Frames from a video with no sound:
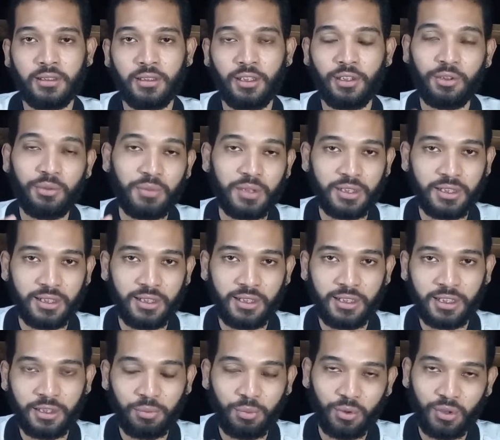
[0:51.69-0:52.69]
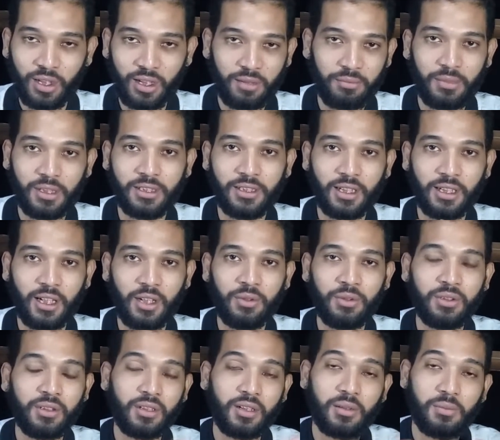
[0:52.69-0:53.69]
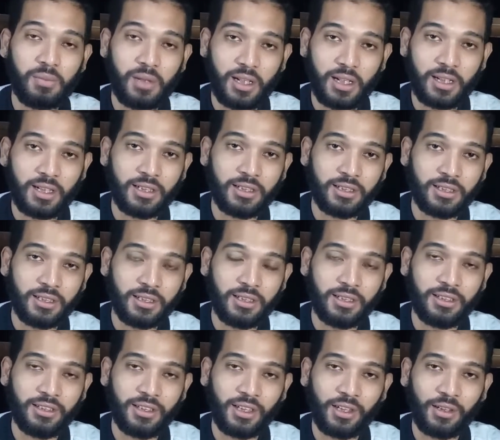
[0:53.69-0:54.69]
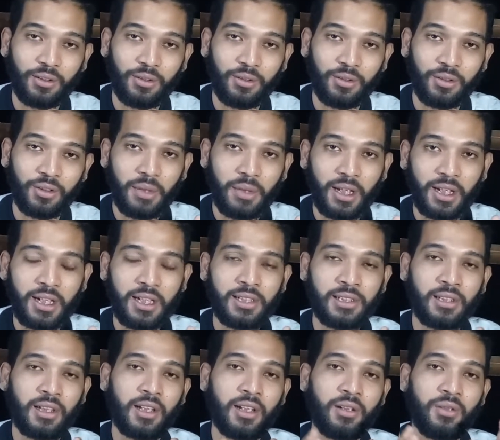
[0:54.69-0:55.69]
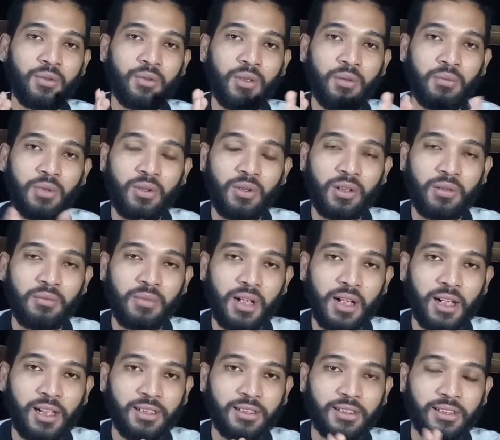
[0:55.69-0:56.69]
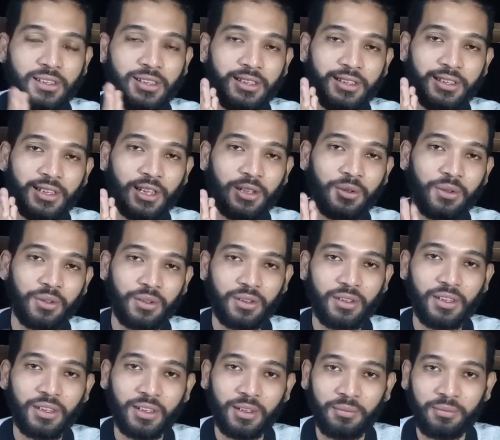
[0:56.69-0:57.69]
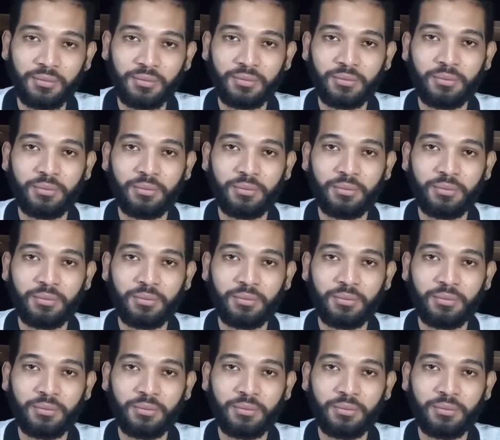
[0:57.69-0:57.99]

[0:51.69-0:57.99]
itu masih seputaran bajak laut kemarin si jenggot merah sekarang gue mau ngebahas si jenggot hitam